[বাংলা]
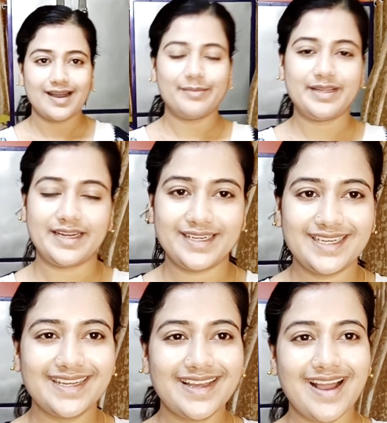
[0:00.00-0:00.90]
আমি রেডি
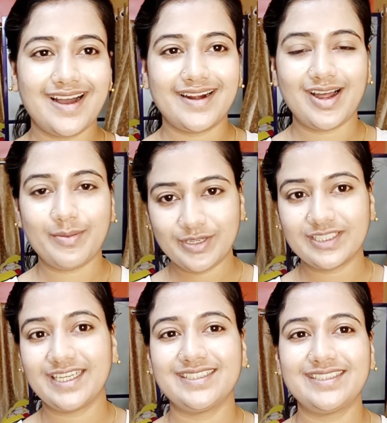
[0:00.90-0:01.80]
আর আমি
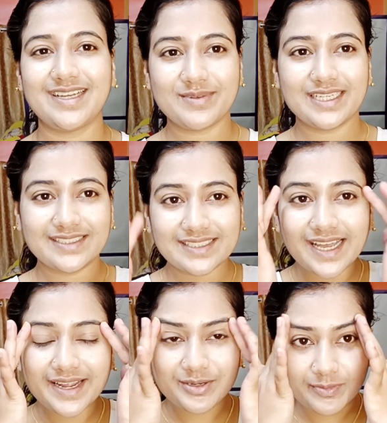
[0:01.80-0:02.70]
কোথায় যাচ্ছি আমি যাচ্ছি
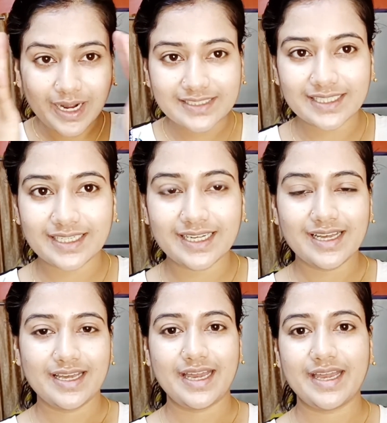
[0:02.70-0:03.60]
একটু বাজারে
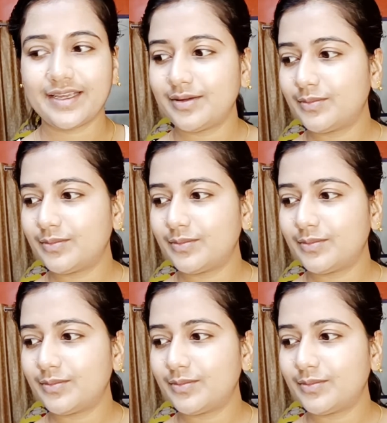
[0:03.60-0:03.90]
এই